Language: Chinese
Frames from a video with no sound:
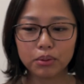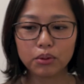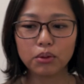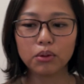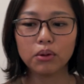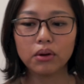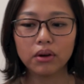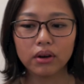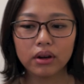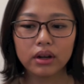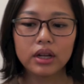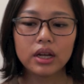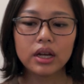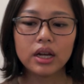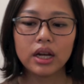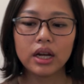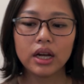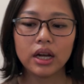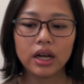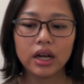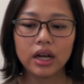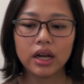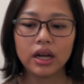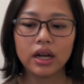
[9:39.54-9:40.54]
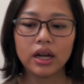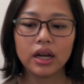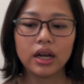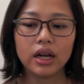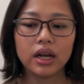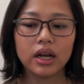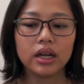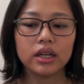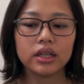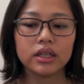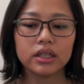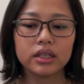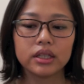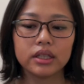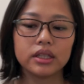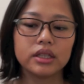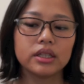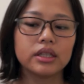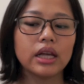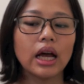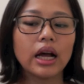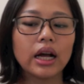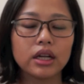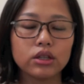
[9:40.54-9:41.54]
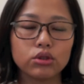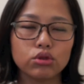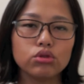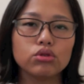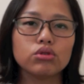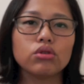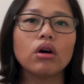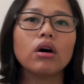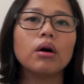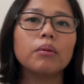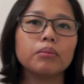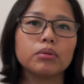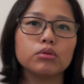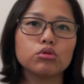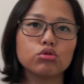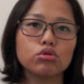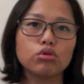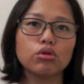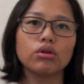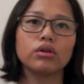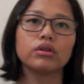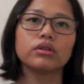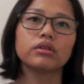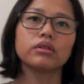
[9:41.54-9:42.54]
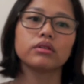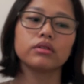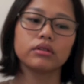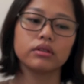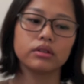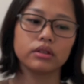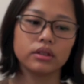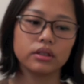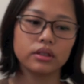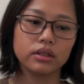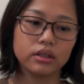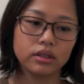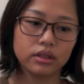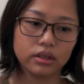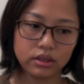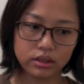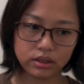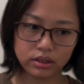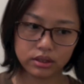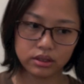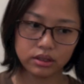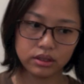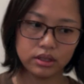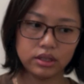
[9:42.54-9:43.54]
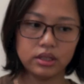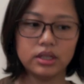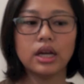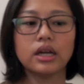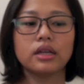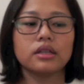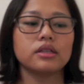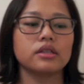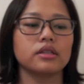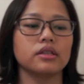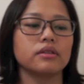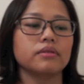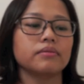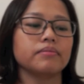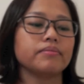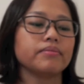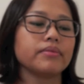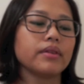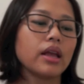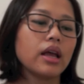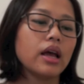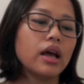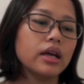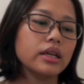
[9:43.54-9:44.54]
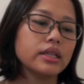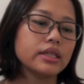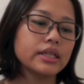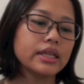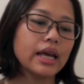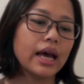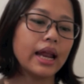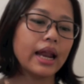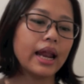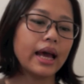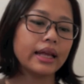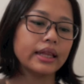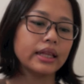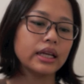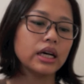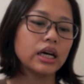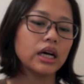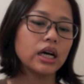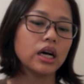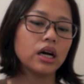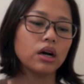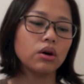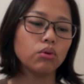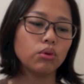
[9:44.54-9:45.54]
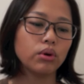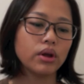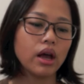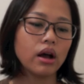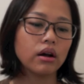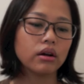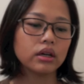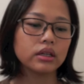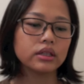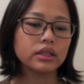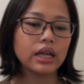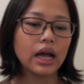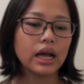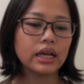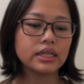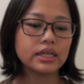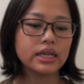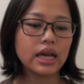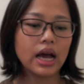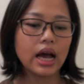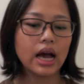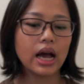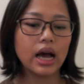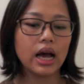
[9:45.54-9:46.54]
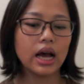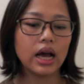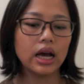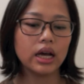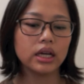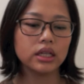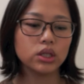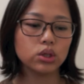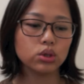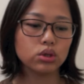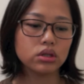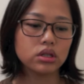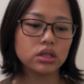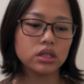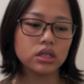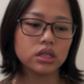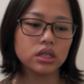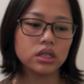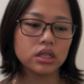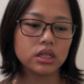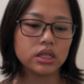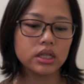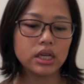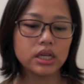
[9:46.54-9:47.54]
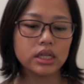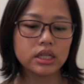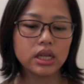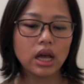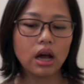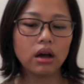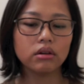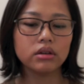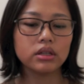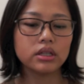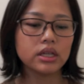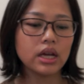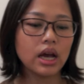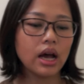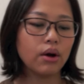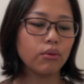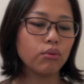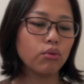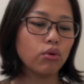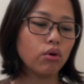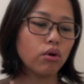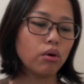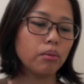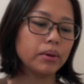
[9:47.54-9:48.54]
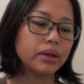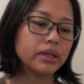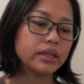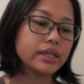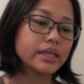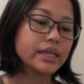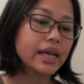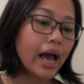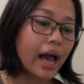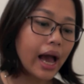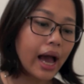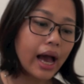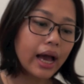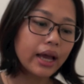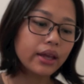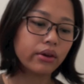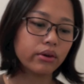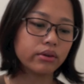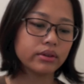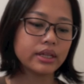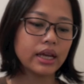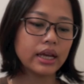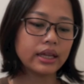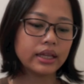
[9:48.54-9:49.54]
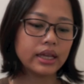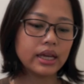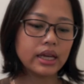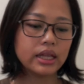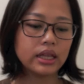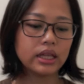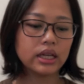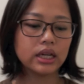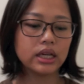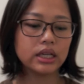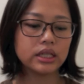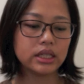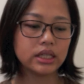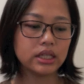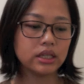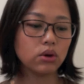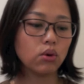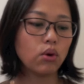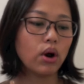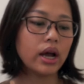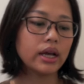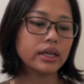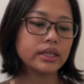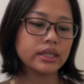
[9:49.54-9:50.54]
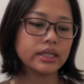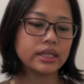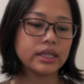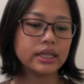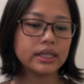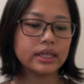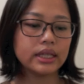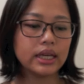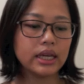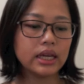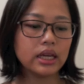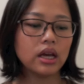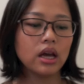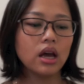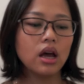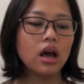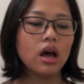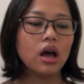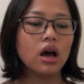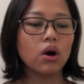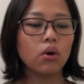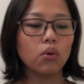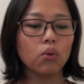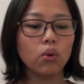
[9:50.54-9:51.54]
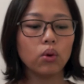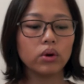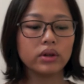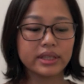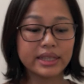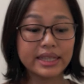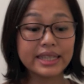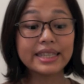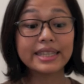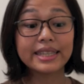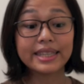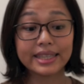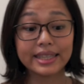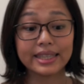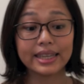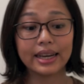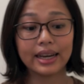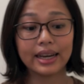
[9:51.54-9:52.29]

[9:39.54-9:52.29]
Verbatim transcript: 我三个剧都很不错，这样子。再来呢，我要跟大家就是介绍一下我们家有在听的几块 C D， 我自己